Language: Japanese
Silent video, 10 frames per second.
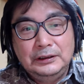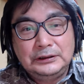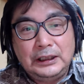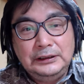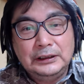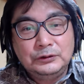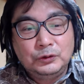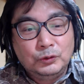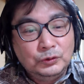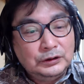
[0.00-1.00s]
最悪
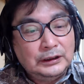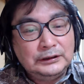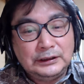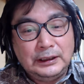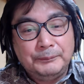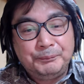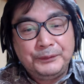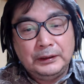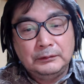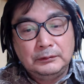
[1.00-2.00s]
どのぐらいさ、
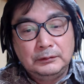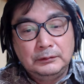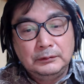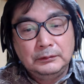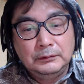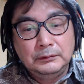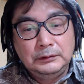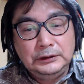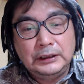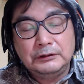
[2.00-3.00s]

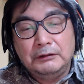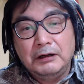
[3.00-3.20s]
になるか